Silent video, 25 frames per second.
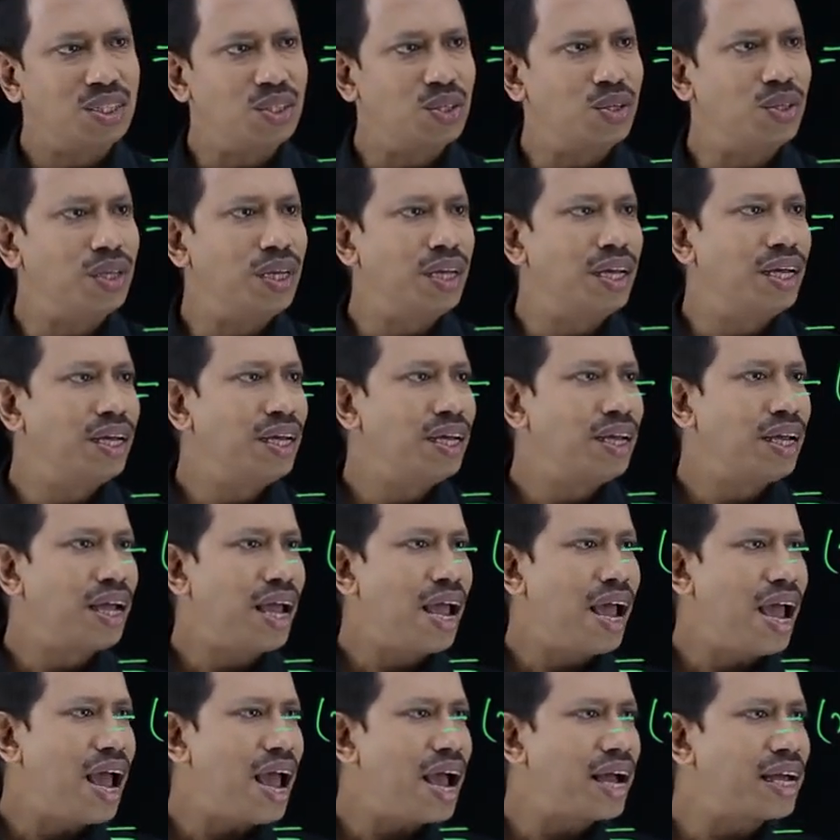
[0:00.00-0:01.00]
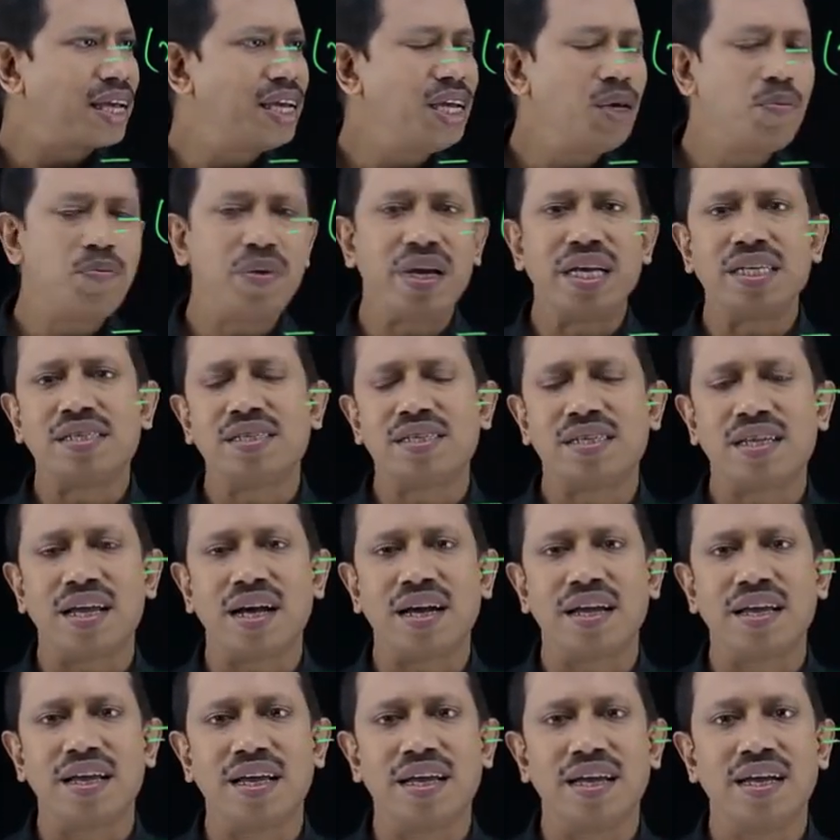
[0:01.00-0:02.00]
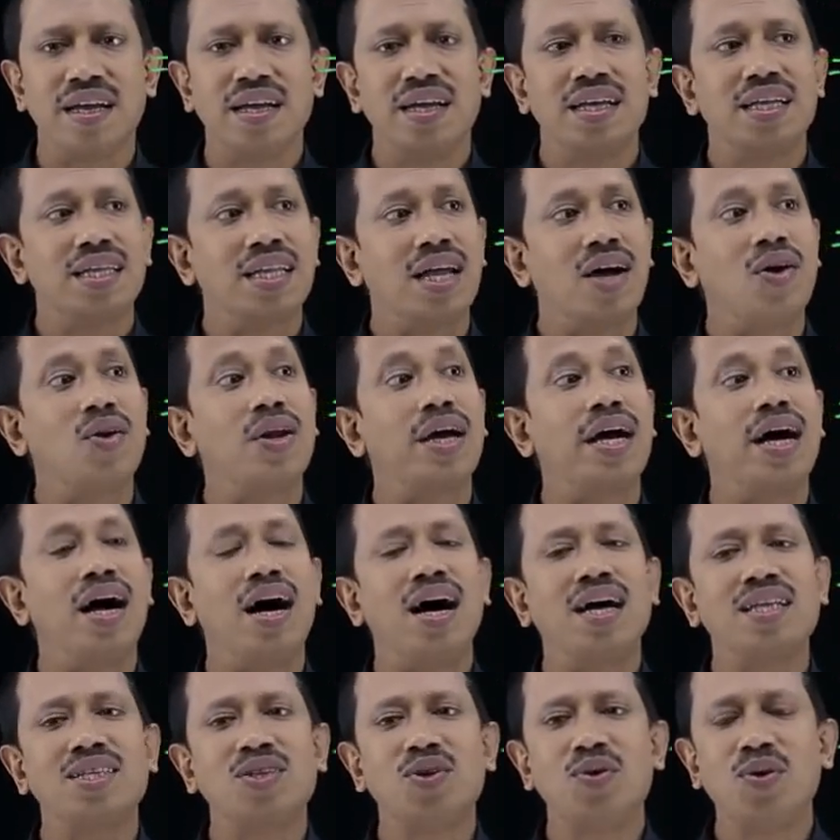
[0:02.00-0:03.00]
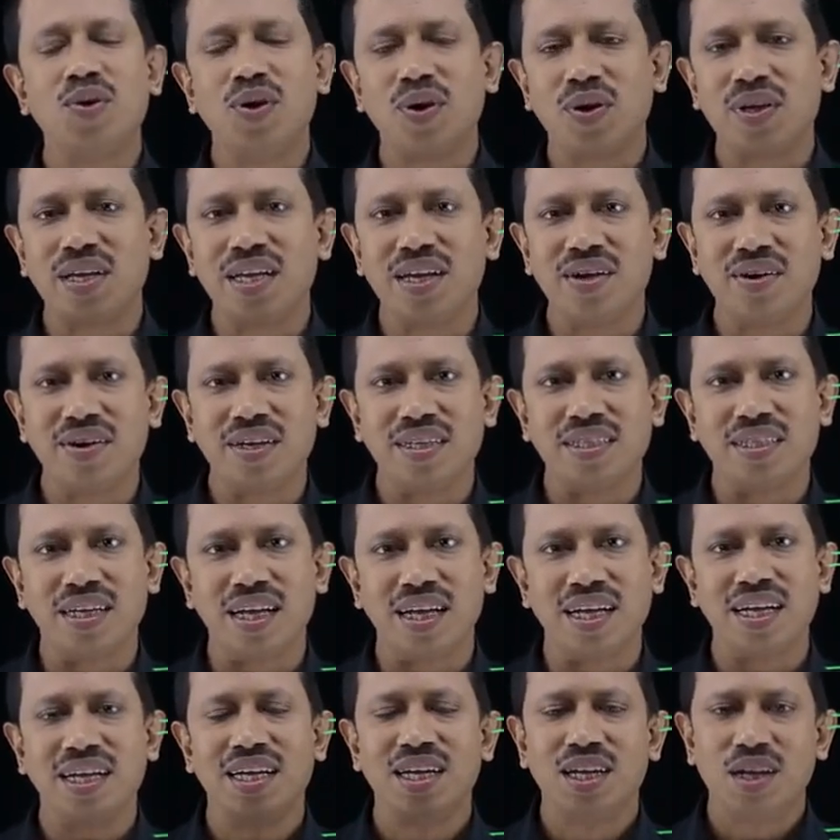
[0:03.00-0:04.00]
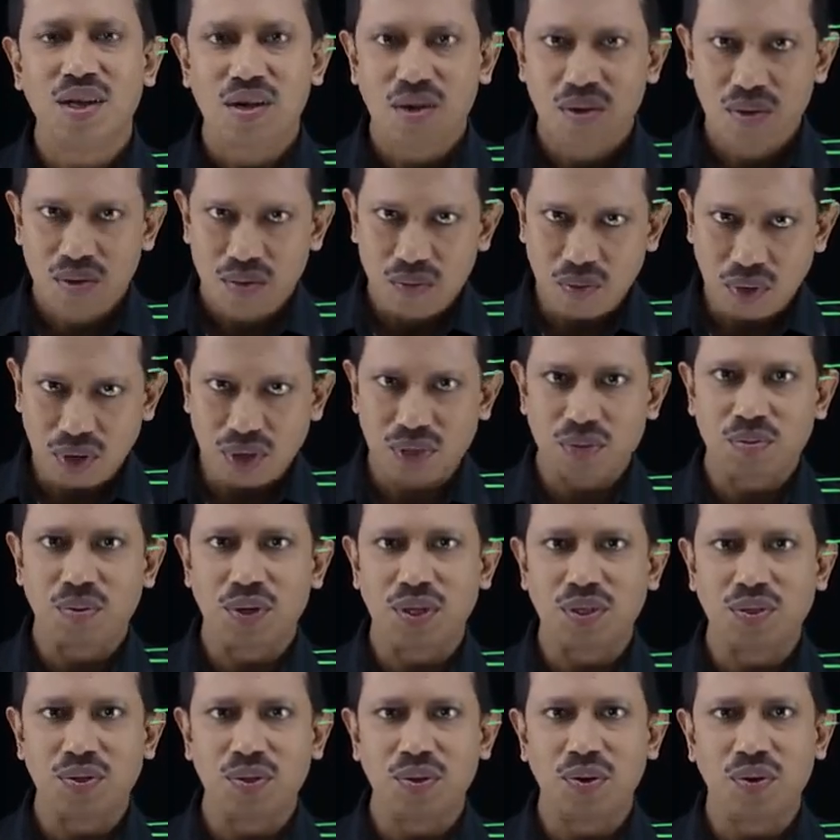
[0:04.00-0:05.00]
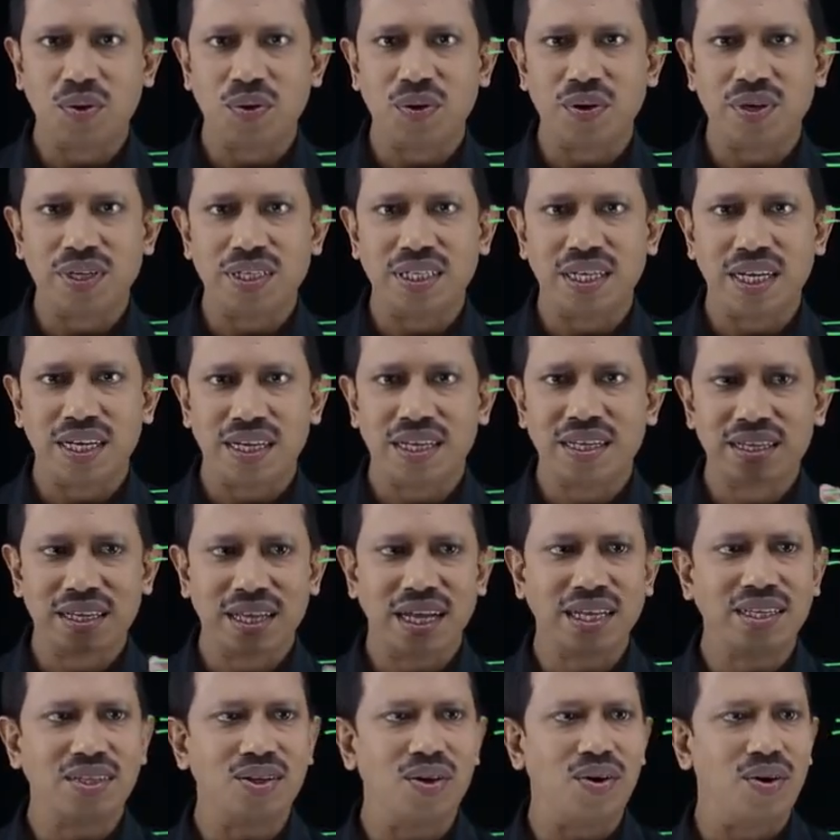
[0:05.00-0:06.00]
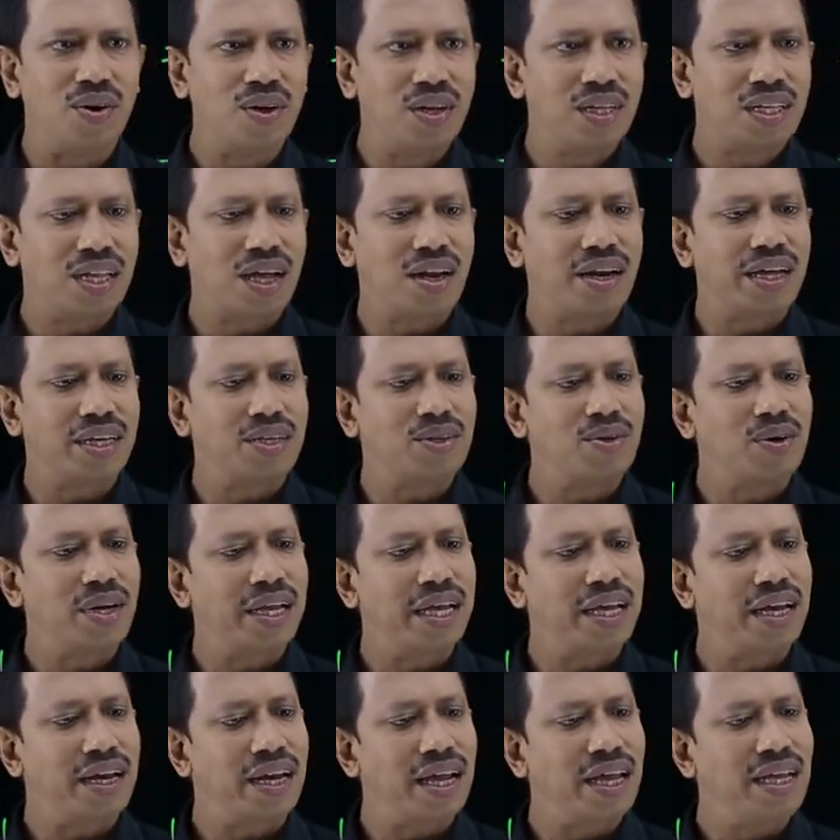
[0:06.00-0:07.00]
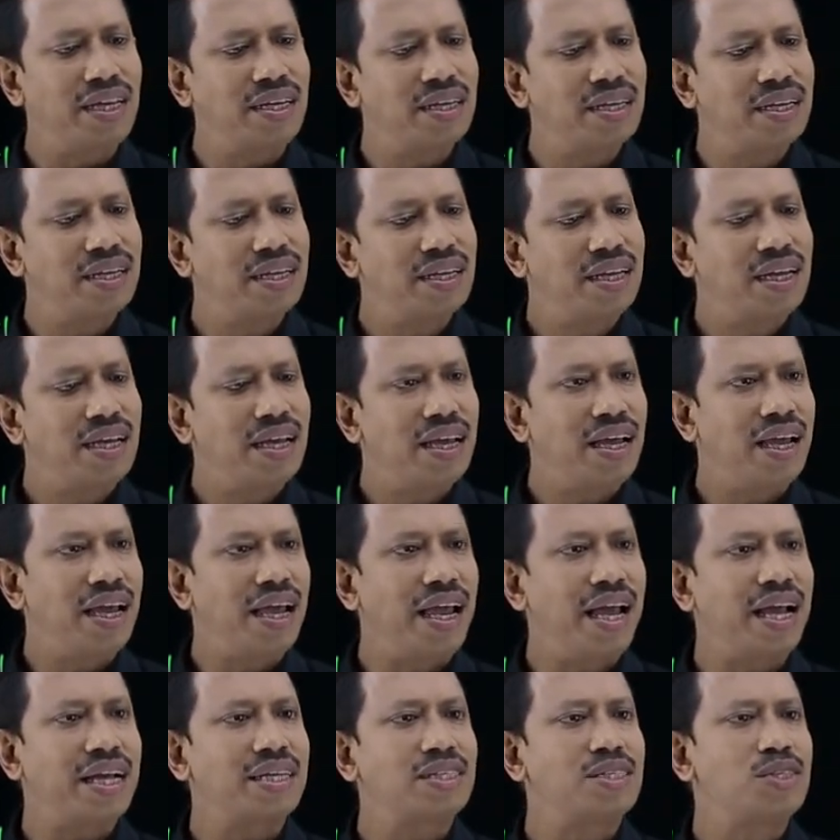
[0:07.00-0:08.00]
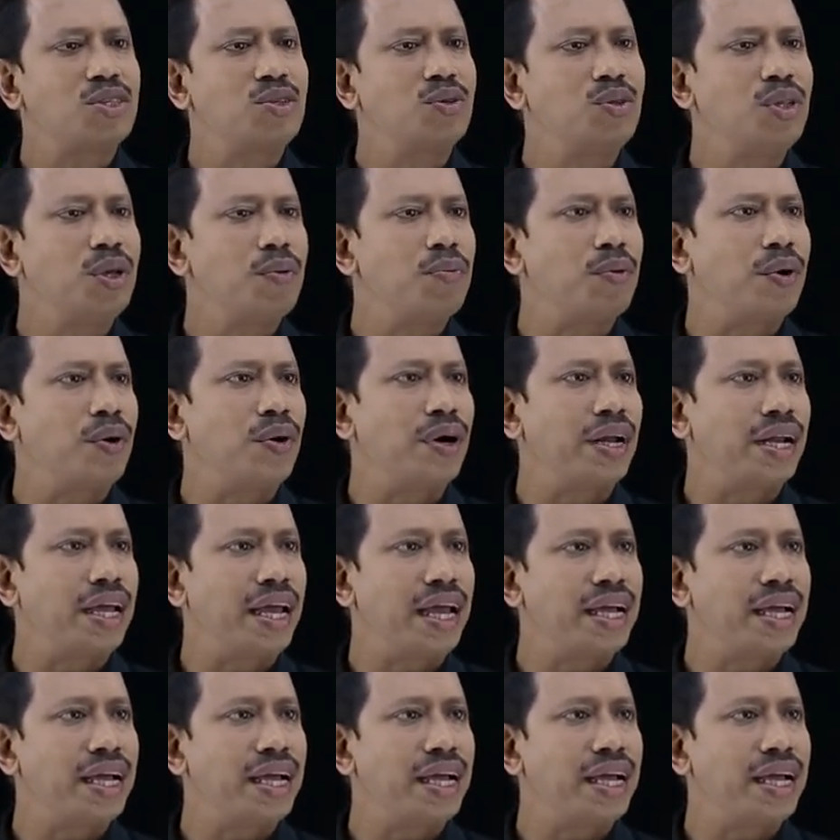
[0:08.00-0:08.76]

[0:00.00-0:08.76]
যদি একই বেস থাকে তাহলে ঘাতগুলো কি হয়ে যায় পরস্পর যোগ হয়ে যায় তাই তো তাহলে একটু লিখে নেই এক্স টু দি পাওয়ার